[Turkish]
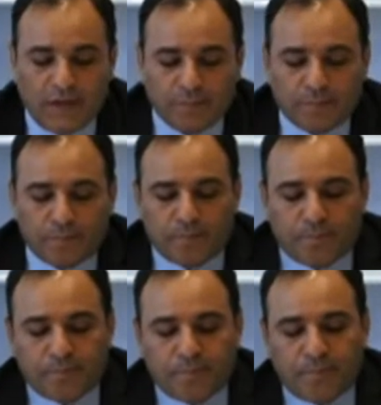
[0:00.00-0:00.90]
Yani
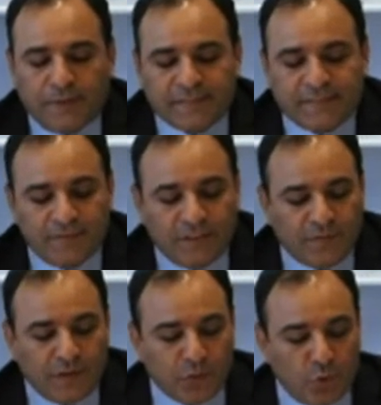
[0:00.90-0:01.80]
basın ve
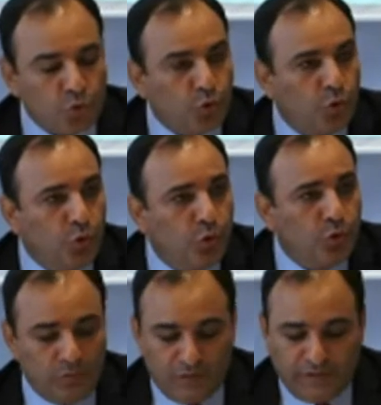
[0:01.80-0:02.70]
ifade özgürlüğü